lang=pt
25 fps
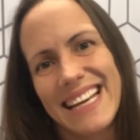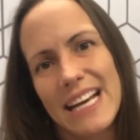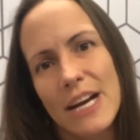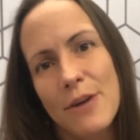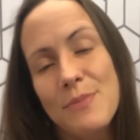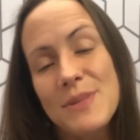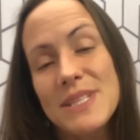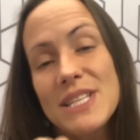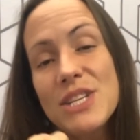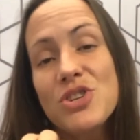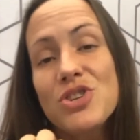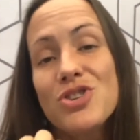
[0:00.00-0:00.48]

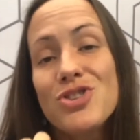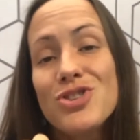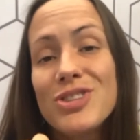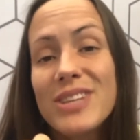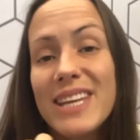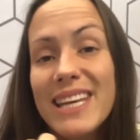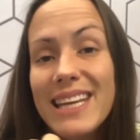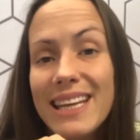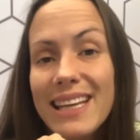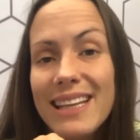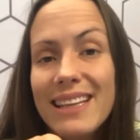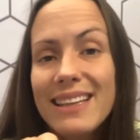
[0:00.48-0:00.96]
Mas a gente
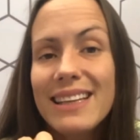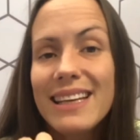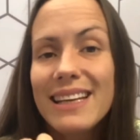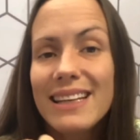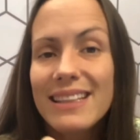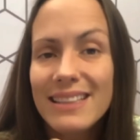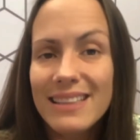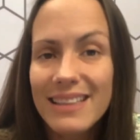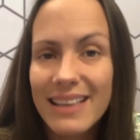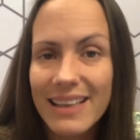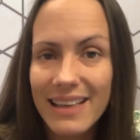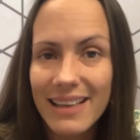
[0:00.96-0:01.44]
tem que
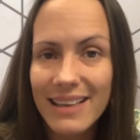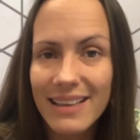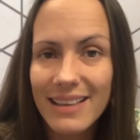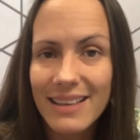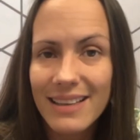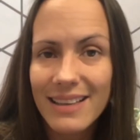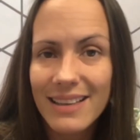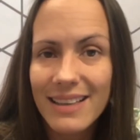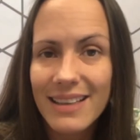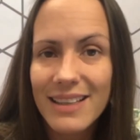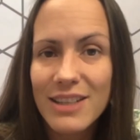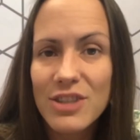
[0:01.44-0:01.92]
entender,
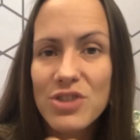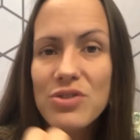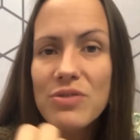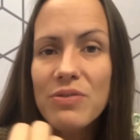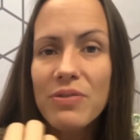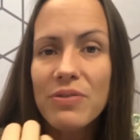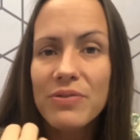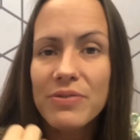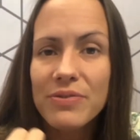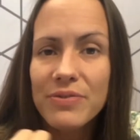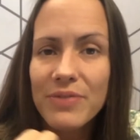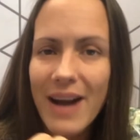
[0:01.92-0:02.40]
de
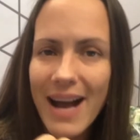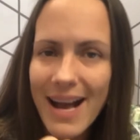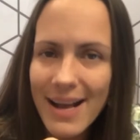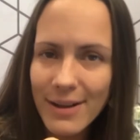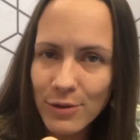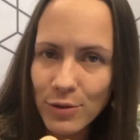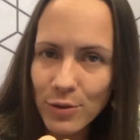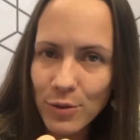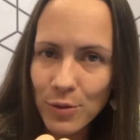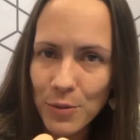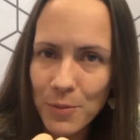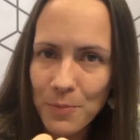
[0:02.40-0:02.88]

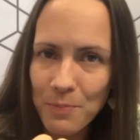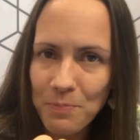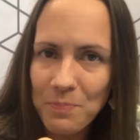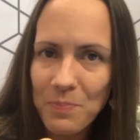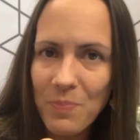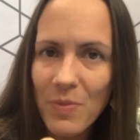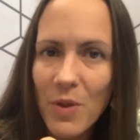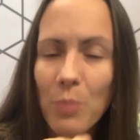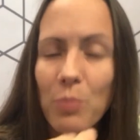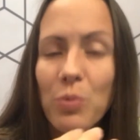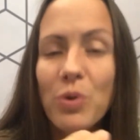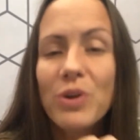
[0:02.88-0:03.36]
fato,
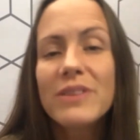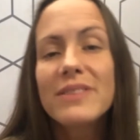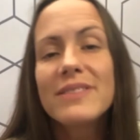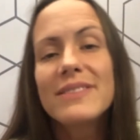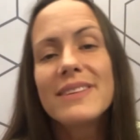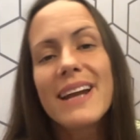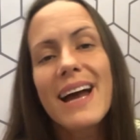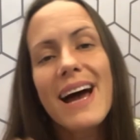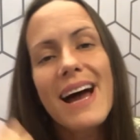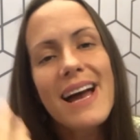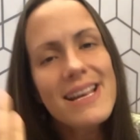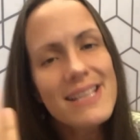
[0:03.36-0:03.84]
por
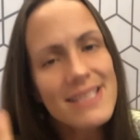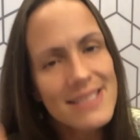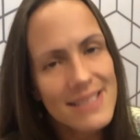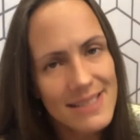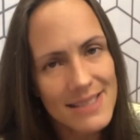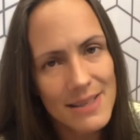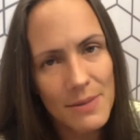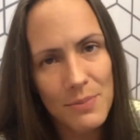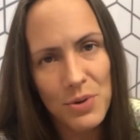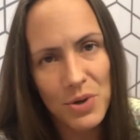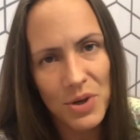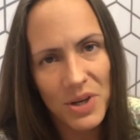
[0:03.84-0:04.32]
trás
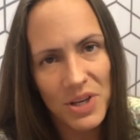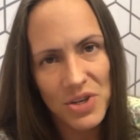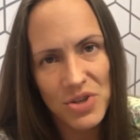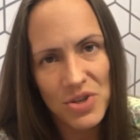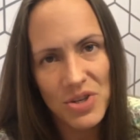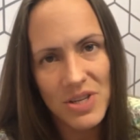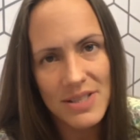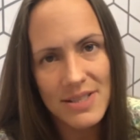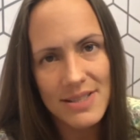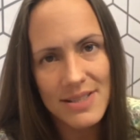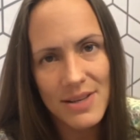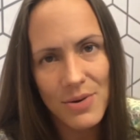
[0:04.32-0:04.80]
dessa
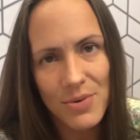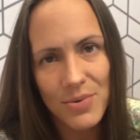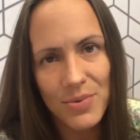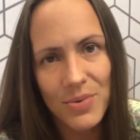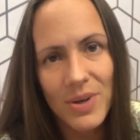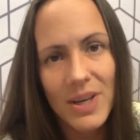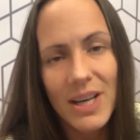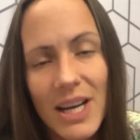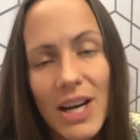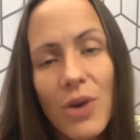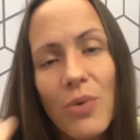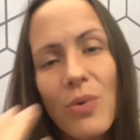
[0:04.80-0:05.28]
procrastinação,
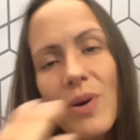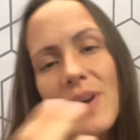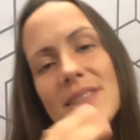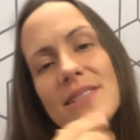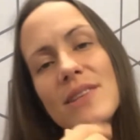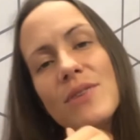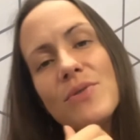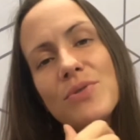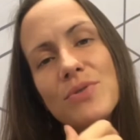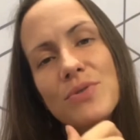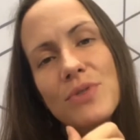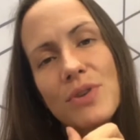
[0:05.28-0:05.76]
quais
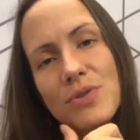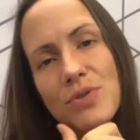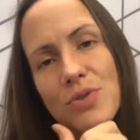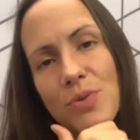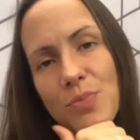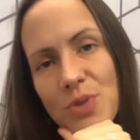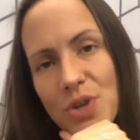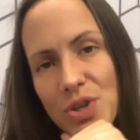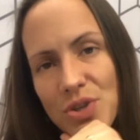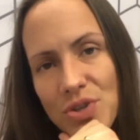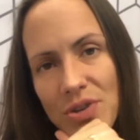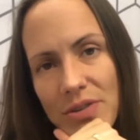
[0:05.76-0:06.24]
são os nossos
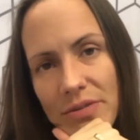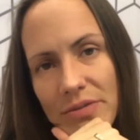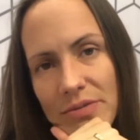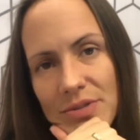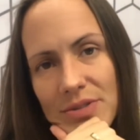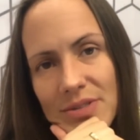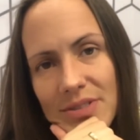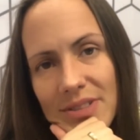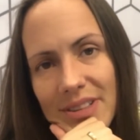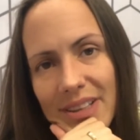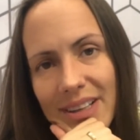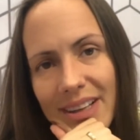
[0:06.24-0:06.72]

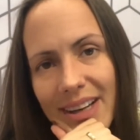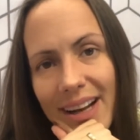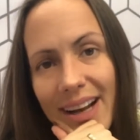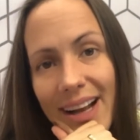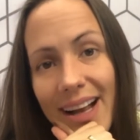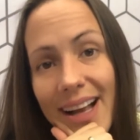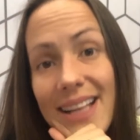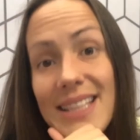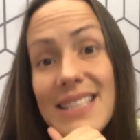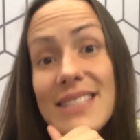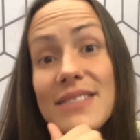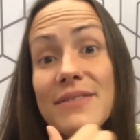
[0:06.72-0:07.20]
objetivos.
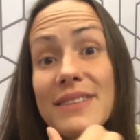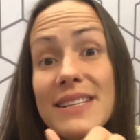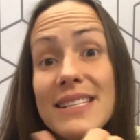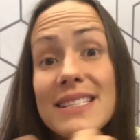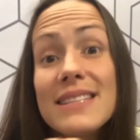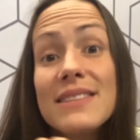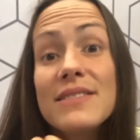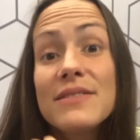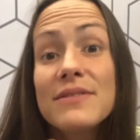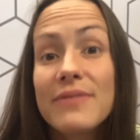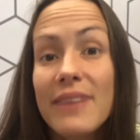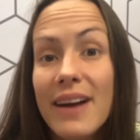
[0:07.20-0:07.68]
Às
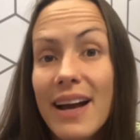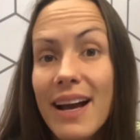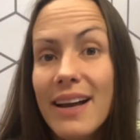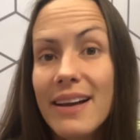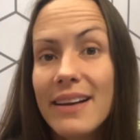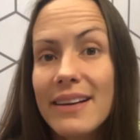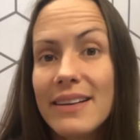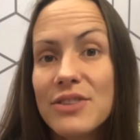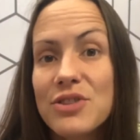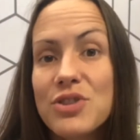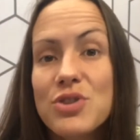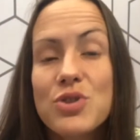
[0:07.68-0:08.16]
vezes
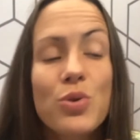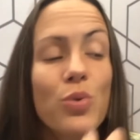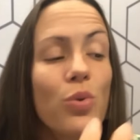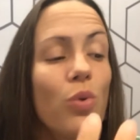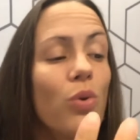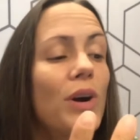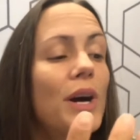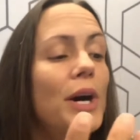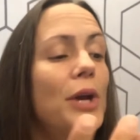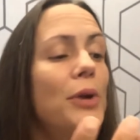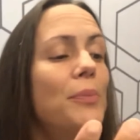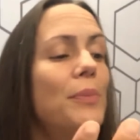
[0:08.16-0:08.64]
vale a gente
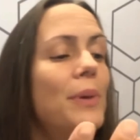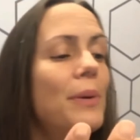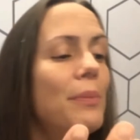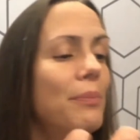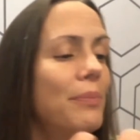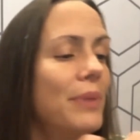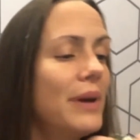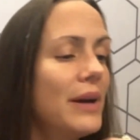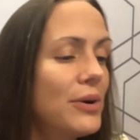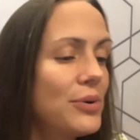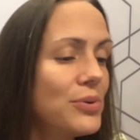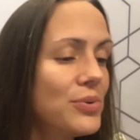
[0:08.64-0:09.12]
colocar no
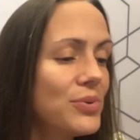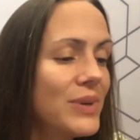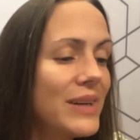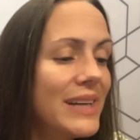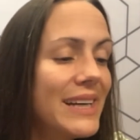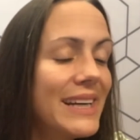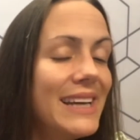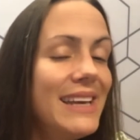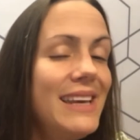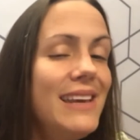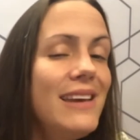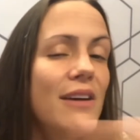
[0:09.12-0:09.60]
papel
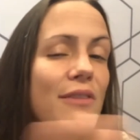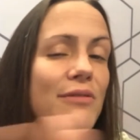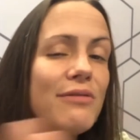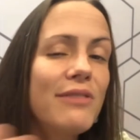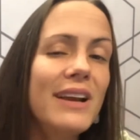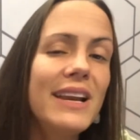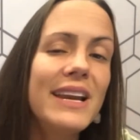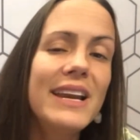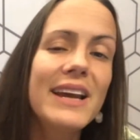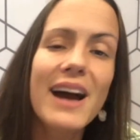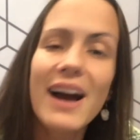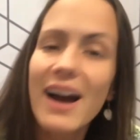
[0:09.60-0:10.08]
e
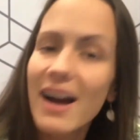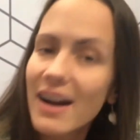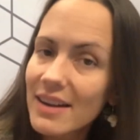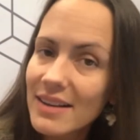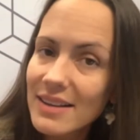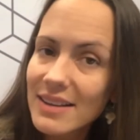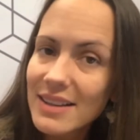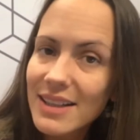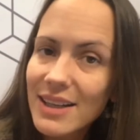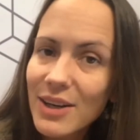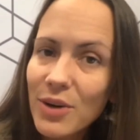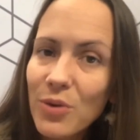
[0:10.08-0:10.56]

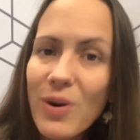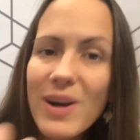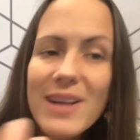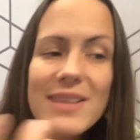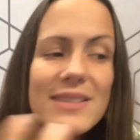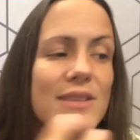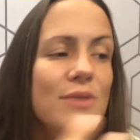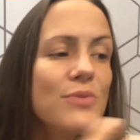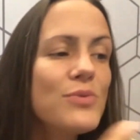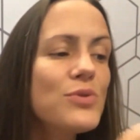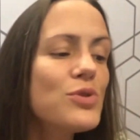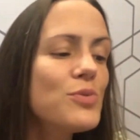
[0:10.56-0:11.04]
avaliar quais
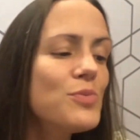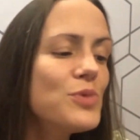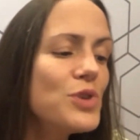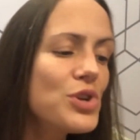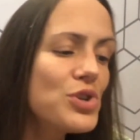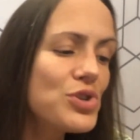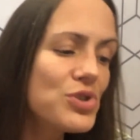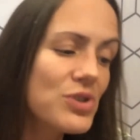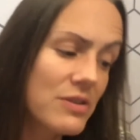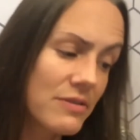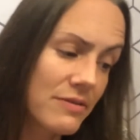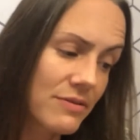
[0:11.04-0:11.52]
são os
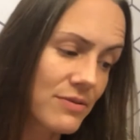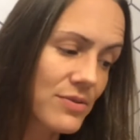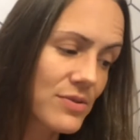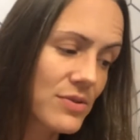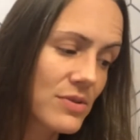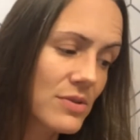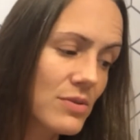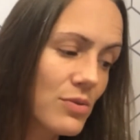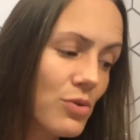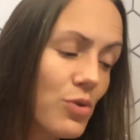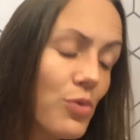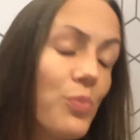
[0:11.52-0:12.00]

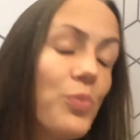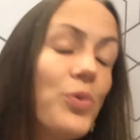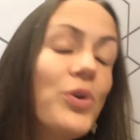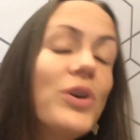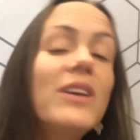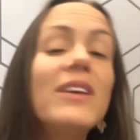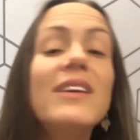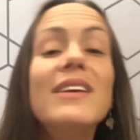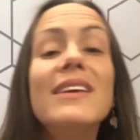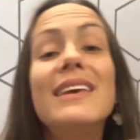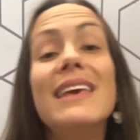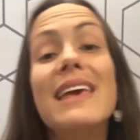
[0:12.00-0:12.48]
objetivos, o
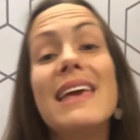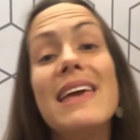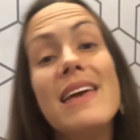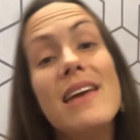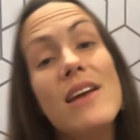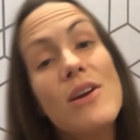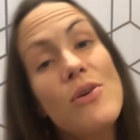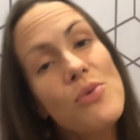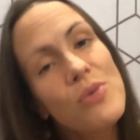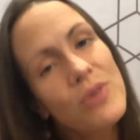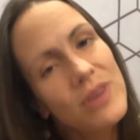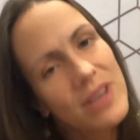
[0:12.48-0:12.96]
porquê
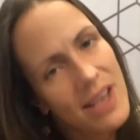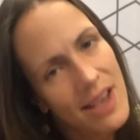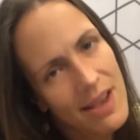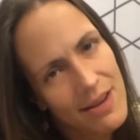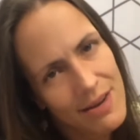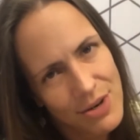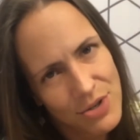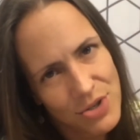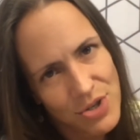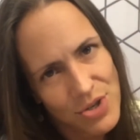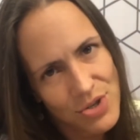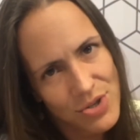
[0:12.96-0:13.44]
eu quero
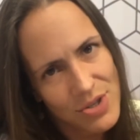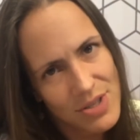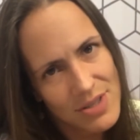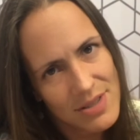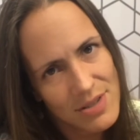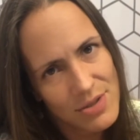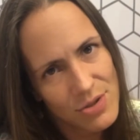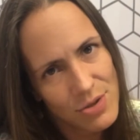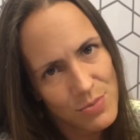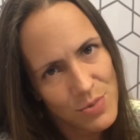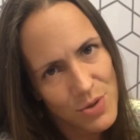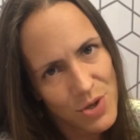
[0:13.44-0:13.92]
atingir
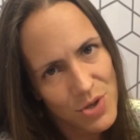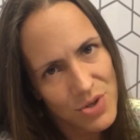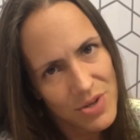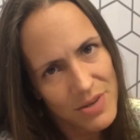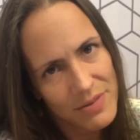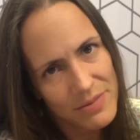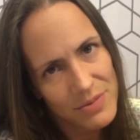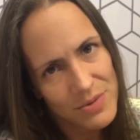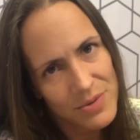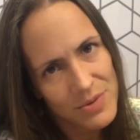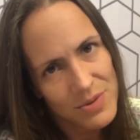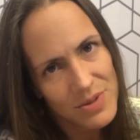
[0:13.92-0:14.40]
esses
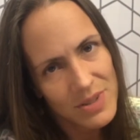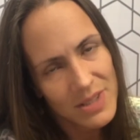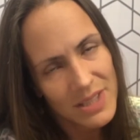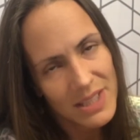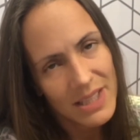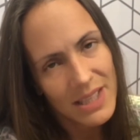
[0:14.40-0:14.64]
objetivos.